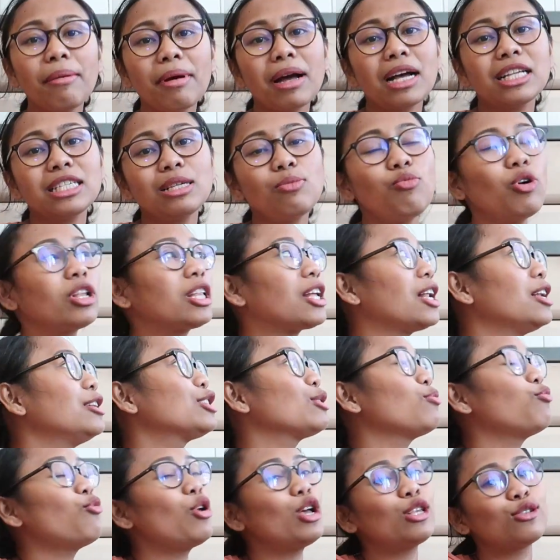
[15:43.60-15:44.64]
Terima kasih buat kalian
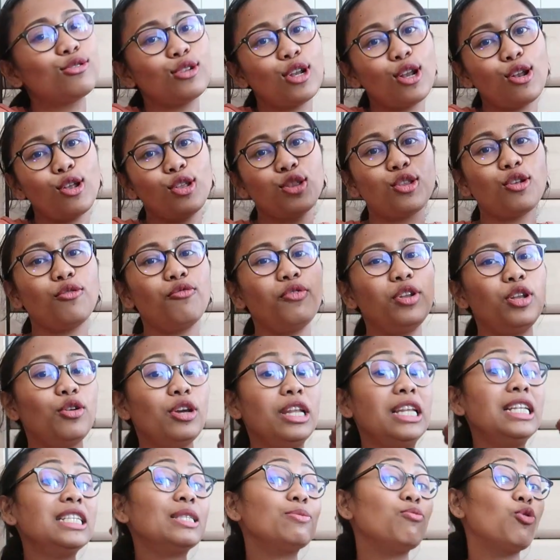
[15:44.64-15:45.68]
semua yang sudah nonton video
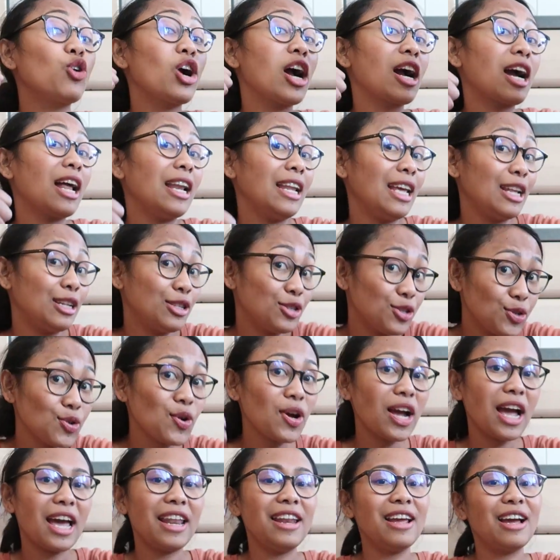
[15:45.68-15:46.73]
ini. Semoga kalian
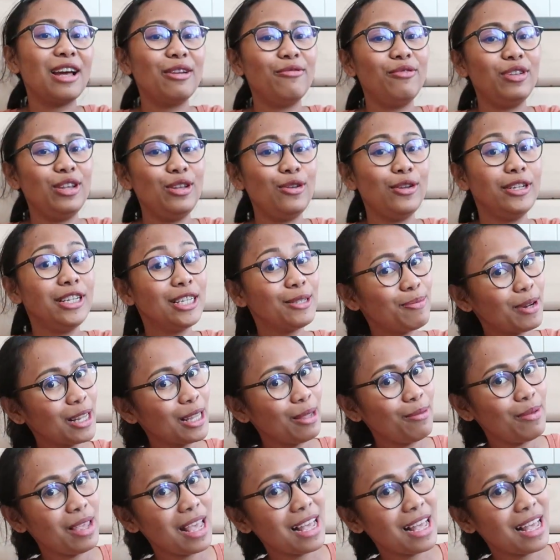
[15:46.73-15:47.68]
suka dengan videonya seperti